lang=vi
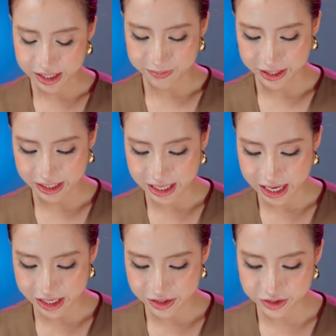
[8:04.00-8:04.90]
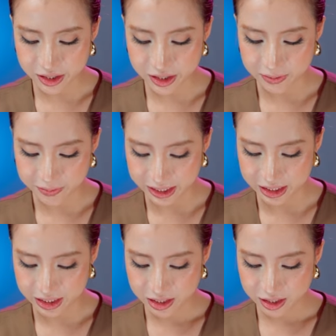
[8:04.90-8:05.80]
mặt da nó rất là mịn,
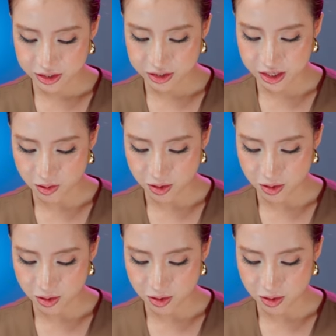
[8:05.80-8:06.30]
chứ nó không